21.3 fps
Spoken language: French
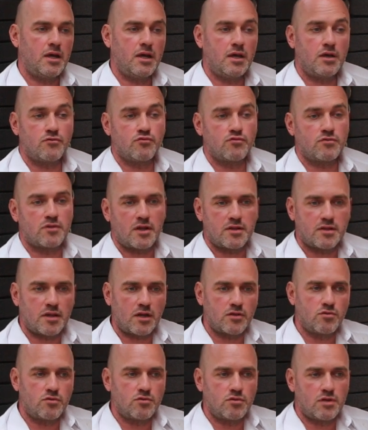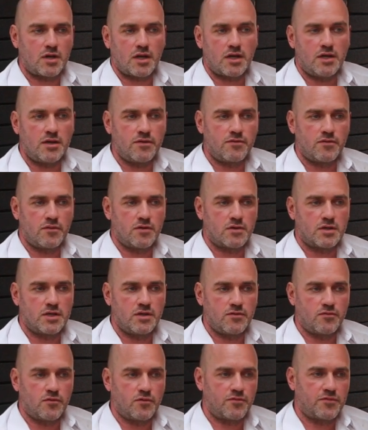et tout un tas de dérives
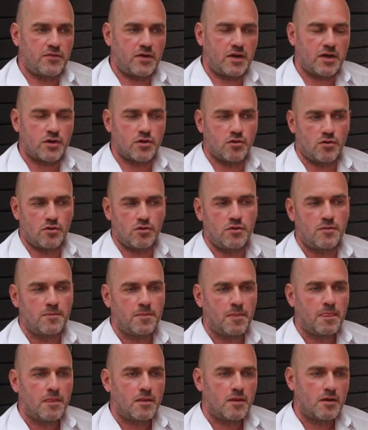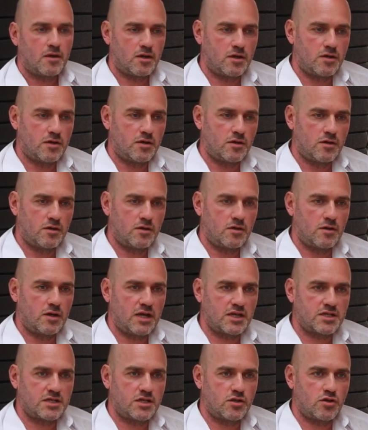qui vont faire que
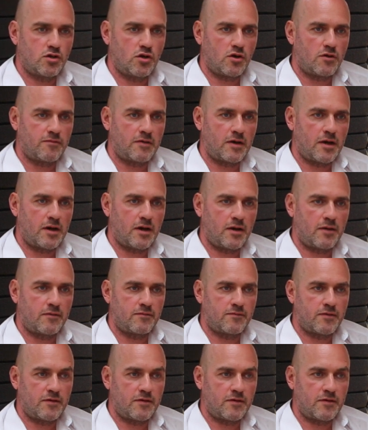l'ingénieur va,